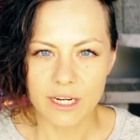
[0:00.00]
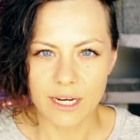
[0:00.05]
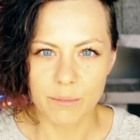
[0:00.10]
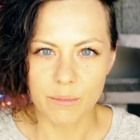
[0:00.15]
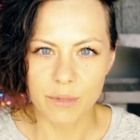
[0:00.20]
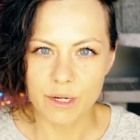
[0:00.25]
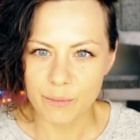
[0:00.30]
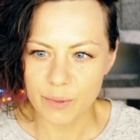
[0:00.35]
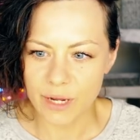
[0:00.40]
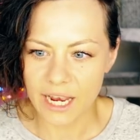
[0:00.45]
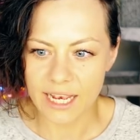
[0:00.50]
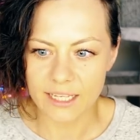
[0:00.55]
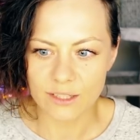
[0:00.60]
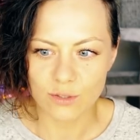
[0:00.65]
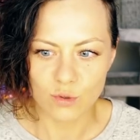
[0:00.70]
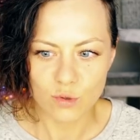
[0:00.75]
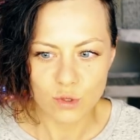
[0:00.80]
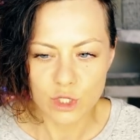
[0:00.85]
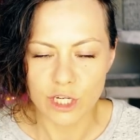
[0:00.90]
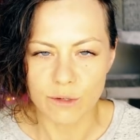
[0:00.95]
их
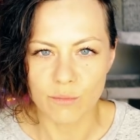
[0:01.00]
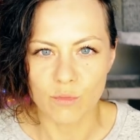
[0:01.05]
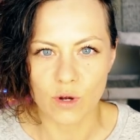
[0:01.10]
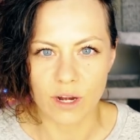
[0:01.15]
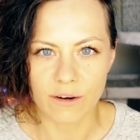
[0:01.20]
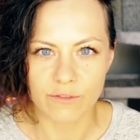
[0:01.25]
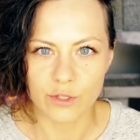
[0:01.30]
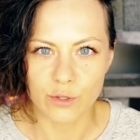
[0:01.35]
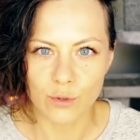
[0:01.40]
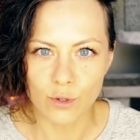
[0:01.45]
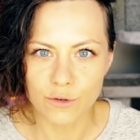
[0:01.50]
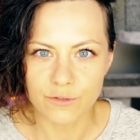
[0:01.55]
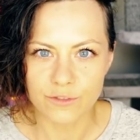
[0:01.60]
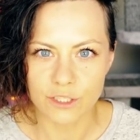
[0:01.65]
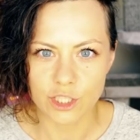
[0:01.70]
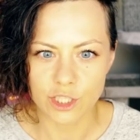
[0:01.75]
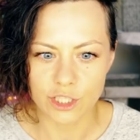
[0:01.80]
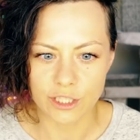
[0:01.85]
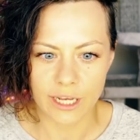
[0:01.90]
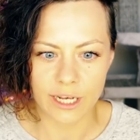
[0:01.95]
облепляет куча муравьев,
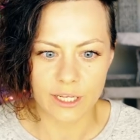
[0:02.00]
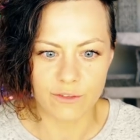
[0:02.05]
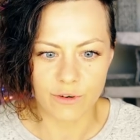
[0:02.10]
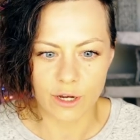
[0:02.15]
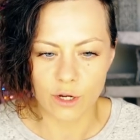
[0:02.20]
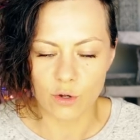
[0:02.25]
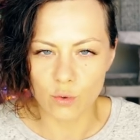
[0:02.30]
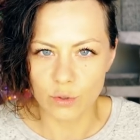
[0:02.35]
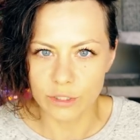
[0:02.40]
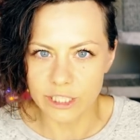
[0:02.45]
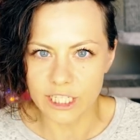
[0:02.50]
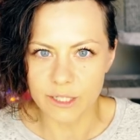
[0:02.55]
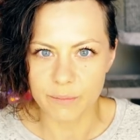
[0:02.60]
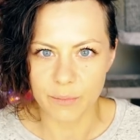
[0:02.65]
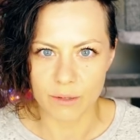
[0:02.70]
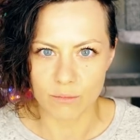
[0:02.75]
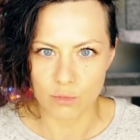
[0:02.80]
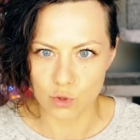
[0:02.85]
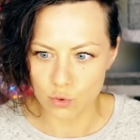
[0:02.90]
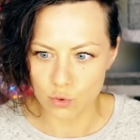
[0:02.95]
начинает вокруг них прям